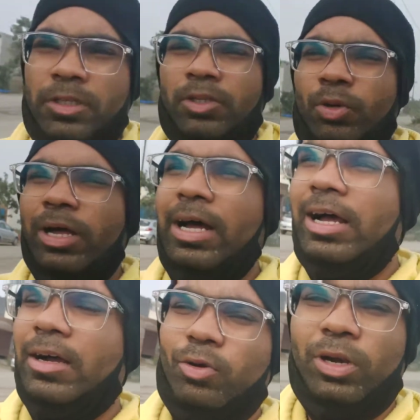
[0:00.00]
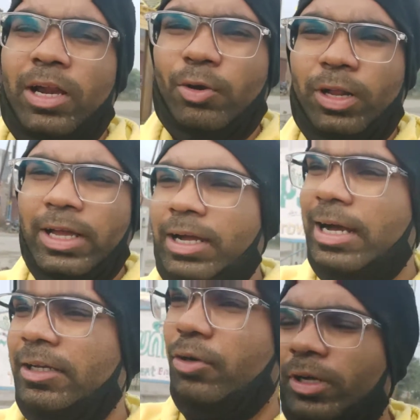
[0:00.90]
ये थोड़ा खुला रोड है
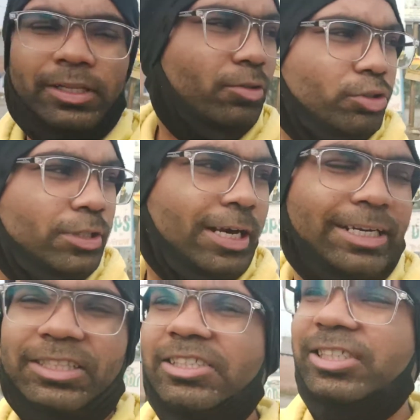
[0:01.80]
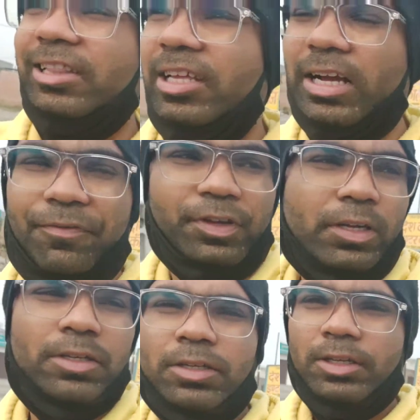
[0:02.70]
खाली रोड है तो उसमें गाड़ी तेज़ चलती है काफ़ी
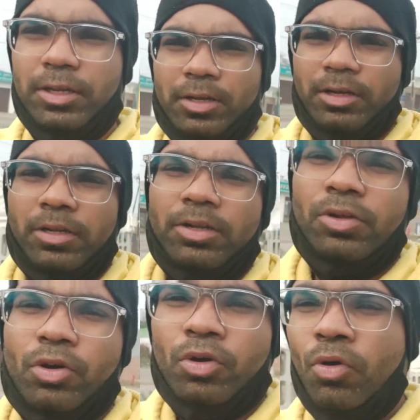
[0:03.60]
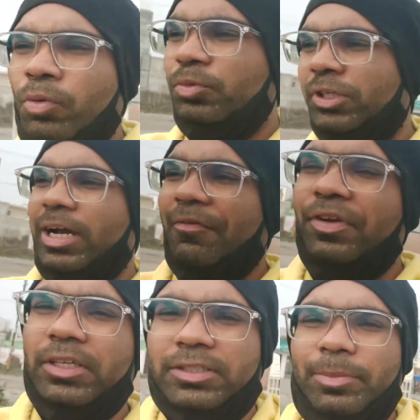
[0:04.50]
और मुझे
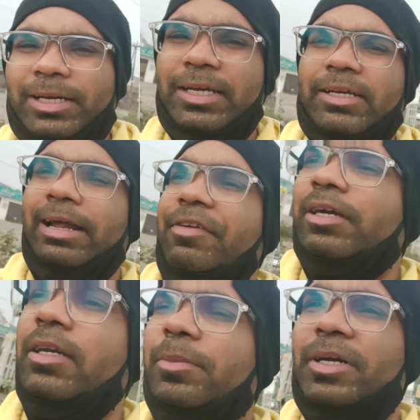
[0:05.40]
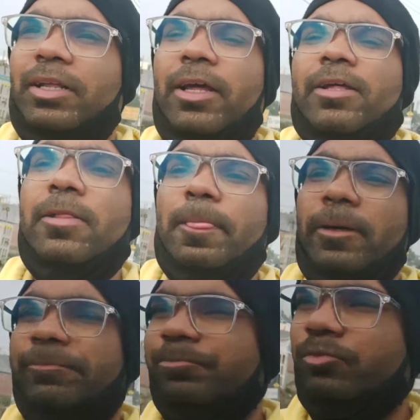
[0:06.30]
काफ़ी संभल के ड्राइविंग करनी पड़ रही है
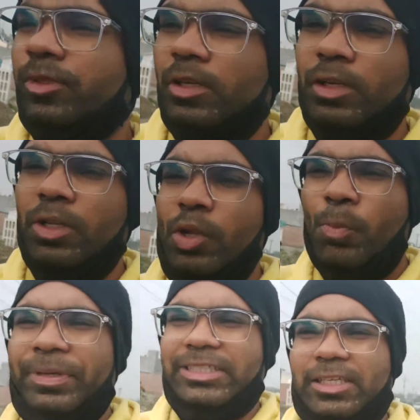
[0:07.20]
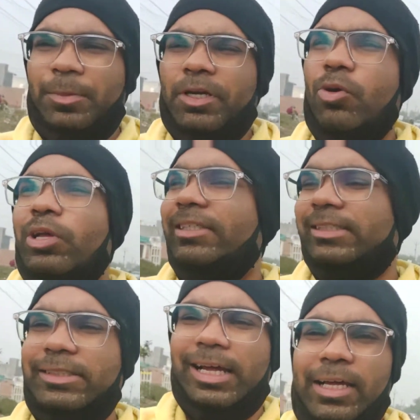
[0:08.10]
पीछे से भी कोई आ
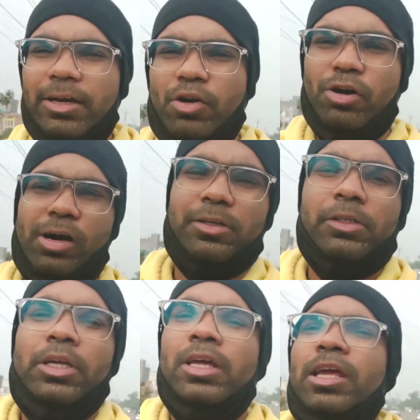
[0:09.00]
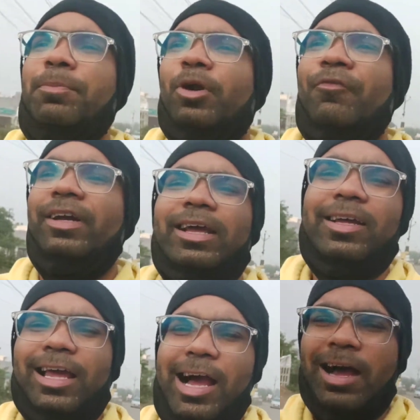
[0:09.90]
सकता है एक प्रॉफिट है
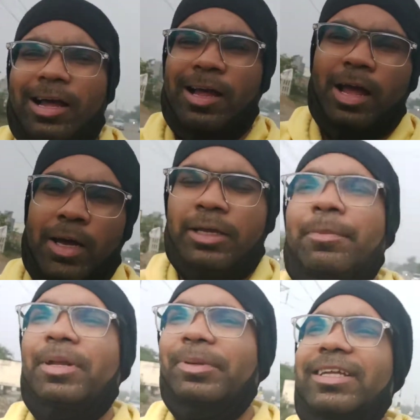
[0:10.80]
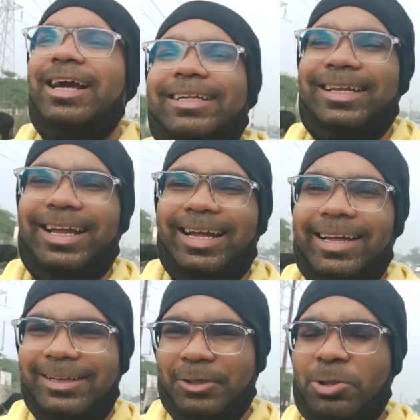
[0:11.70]
क्या कैमरे में दिखाई दे रहा है
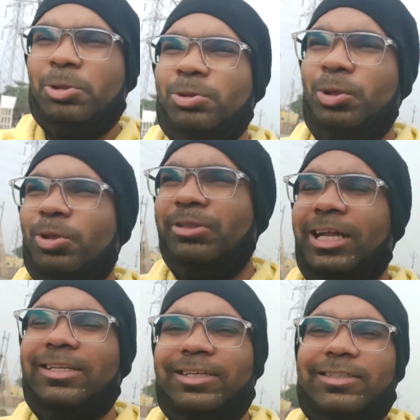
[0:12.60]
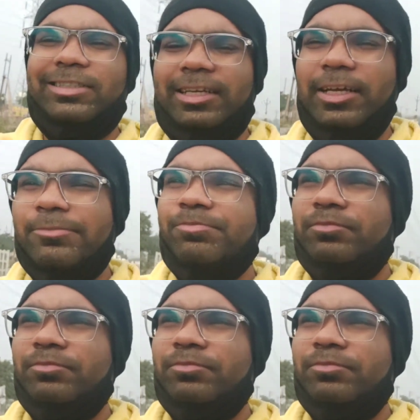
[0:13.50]
तो ज़्यादा दिक्कत नहीं है